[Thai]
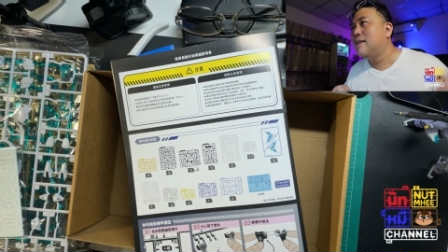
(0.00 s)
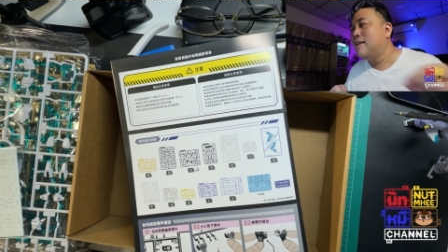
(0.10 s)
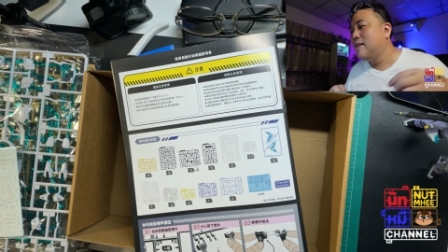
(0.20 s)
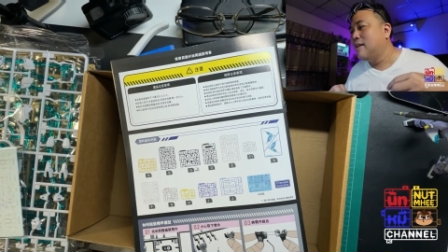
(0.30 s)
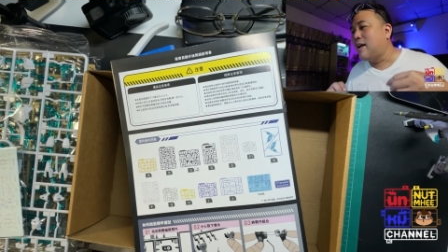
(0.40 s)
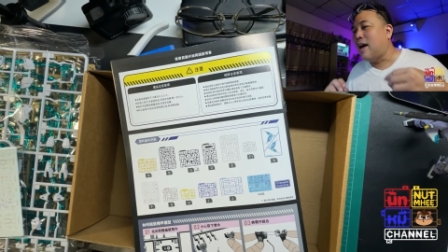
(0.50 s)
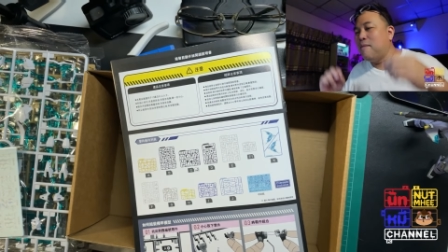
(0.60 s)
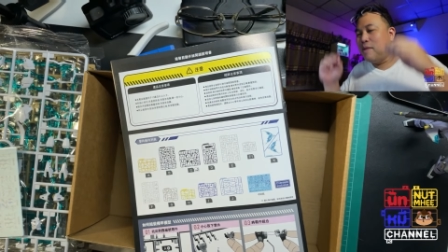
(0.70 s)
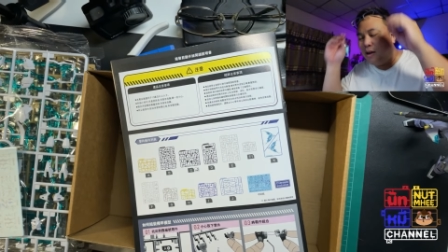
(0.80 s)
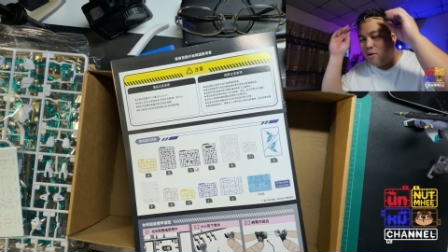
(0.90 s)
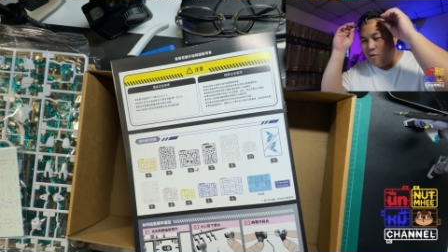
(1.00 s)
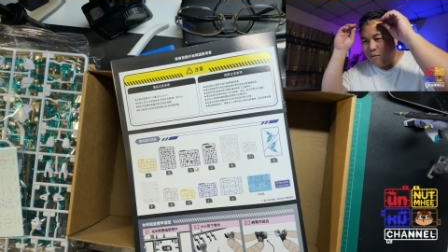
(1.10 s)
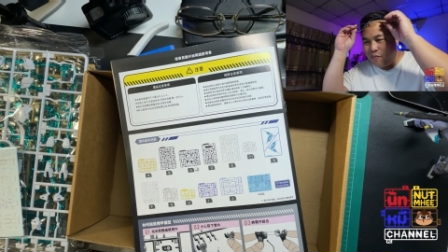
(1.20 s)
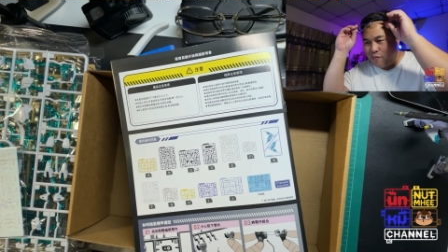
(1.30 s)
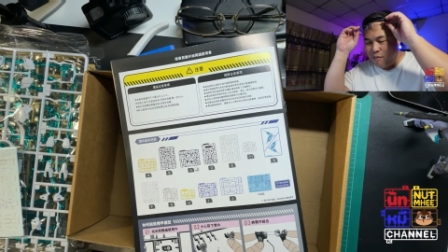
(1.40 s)
ใครมันจะเอา
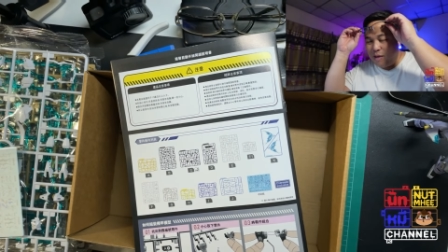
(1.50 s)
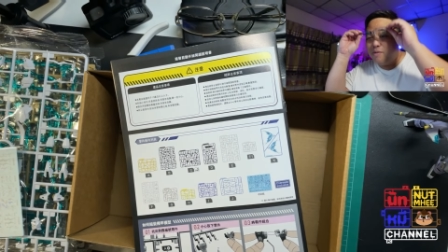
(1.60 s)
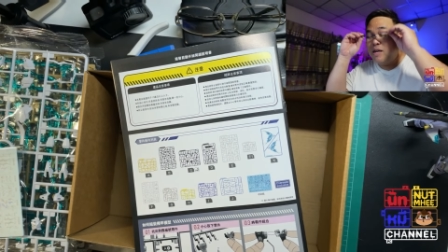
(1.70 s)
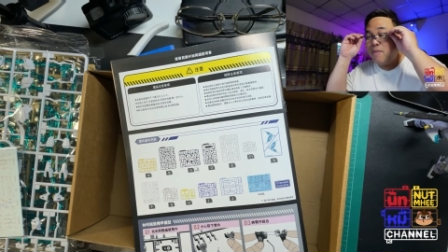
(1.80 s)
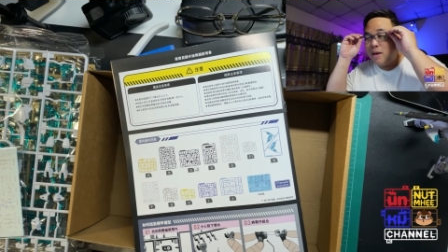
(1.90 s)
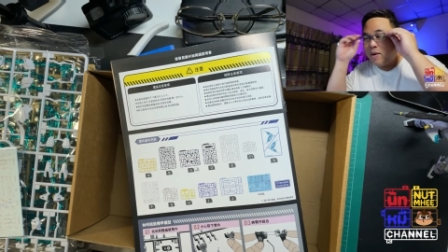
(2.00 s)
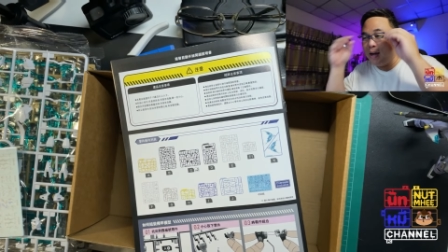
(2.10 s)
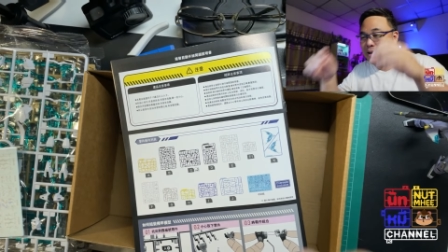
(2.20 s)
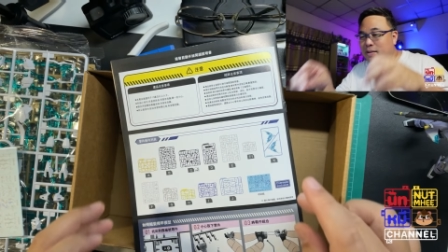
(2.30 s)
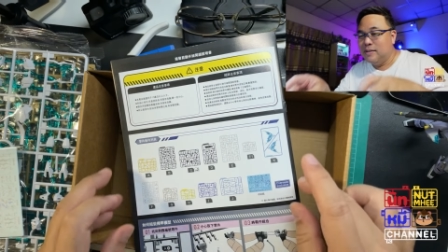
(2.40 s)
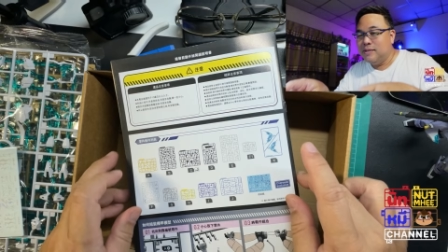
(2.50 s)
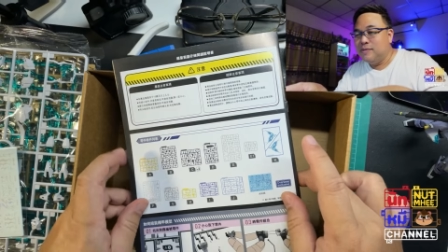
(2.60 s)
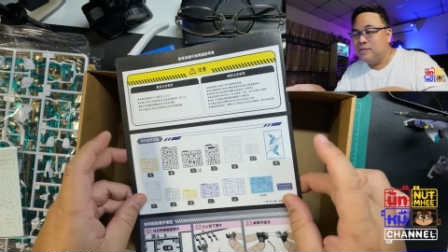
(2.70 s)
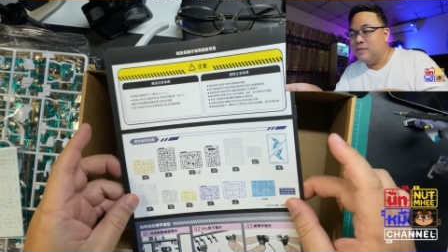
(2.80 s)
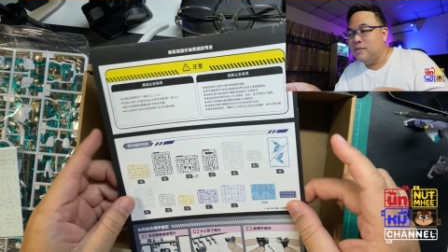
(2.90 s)
บีวะ
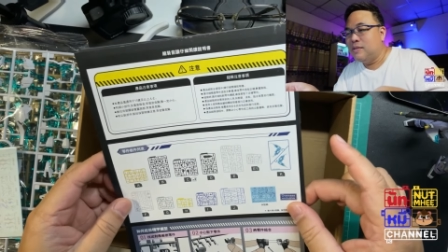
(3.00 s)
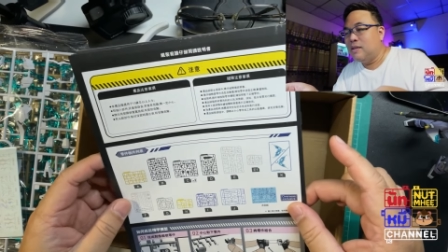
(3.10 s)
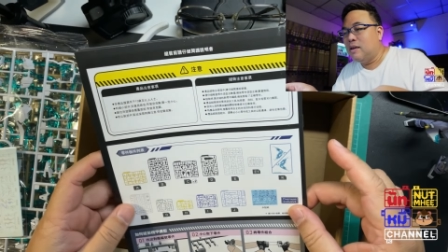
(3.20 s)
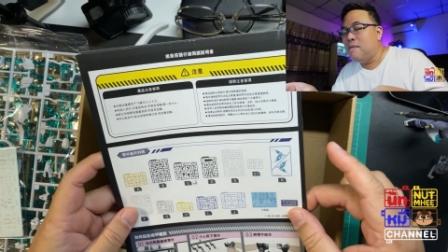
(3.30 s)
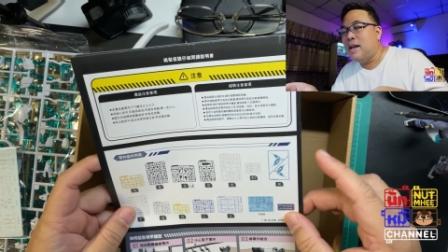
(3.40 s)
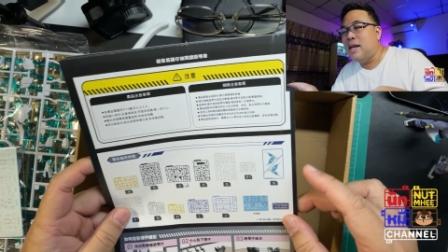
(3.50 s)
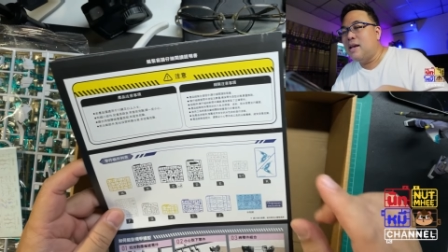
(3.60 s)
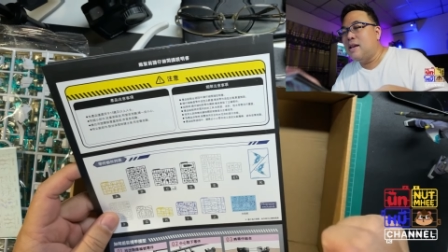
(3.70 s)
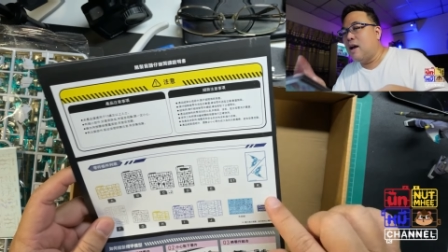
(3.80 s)
ก็มานี้เดี๋ยว